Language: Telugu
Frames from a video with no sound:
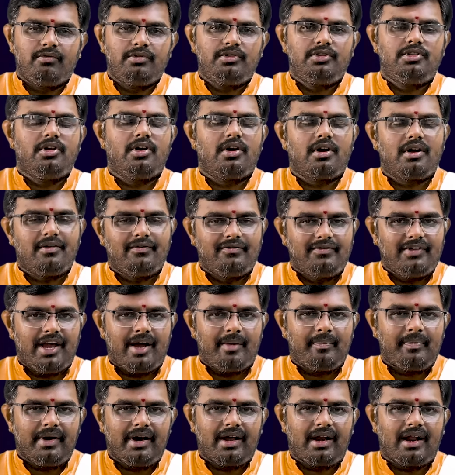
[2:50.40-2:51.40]
ఉద్యోగ
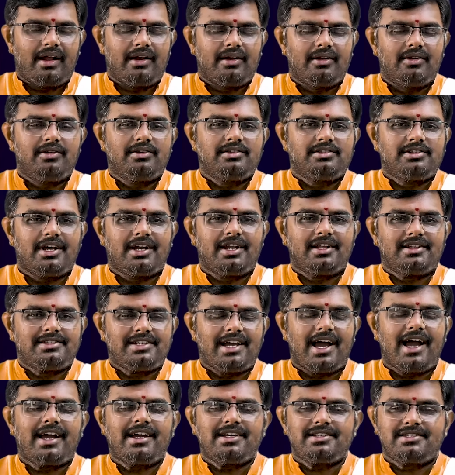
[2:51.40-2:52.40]
వ్యాపారాల్లో చాలా
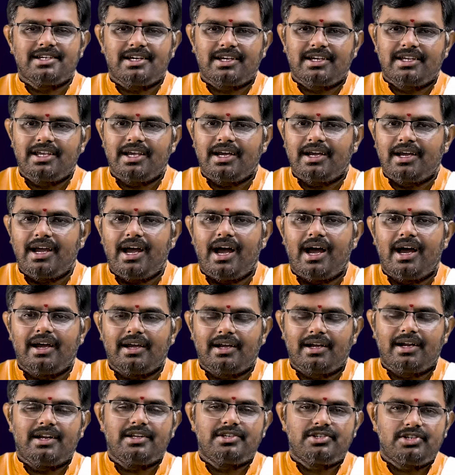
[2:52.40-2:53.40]
చాకచక్యంగా
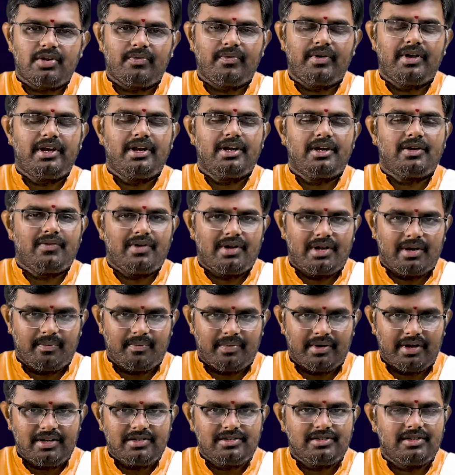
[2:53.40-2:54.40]
క్లిష్టమైనటువంటి
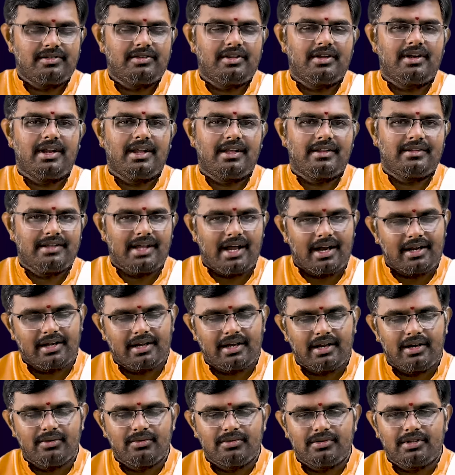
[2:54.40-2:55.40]
పరిస్థితుల్ని
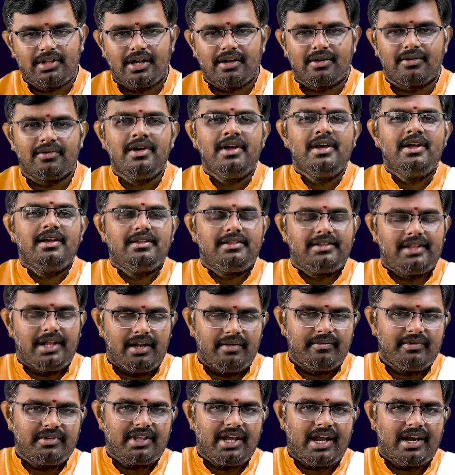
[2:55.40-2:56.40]
దాటగలుగుతారు
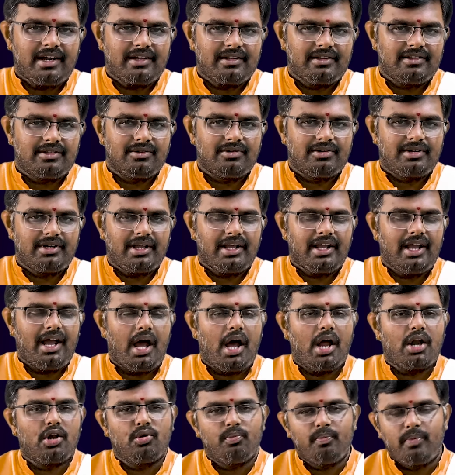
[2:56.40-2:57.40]
తెలివితేటలతోటి
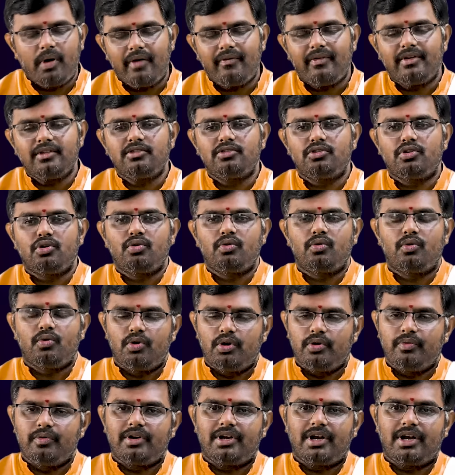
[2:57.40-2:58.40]
అనుభవంతో
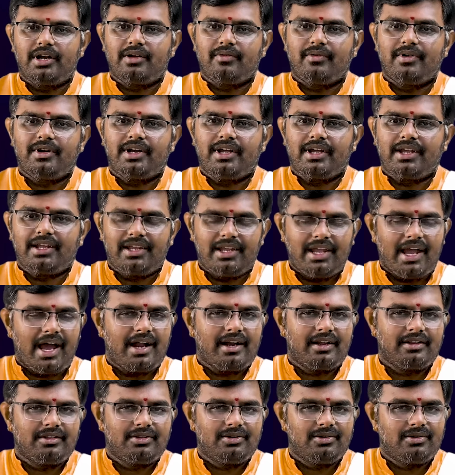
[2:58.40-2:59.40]
కూడి ఉన్నటువంటి
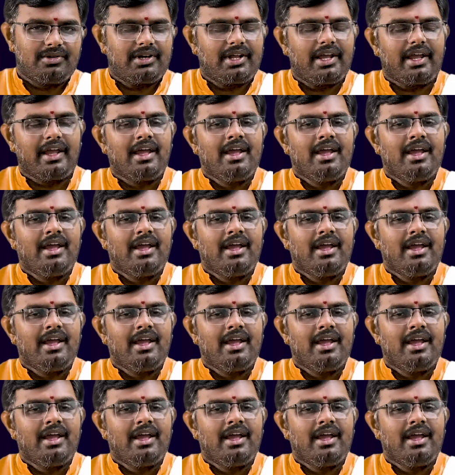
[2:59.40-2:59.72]
జ్ఞానంతో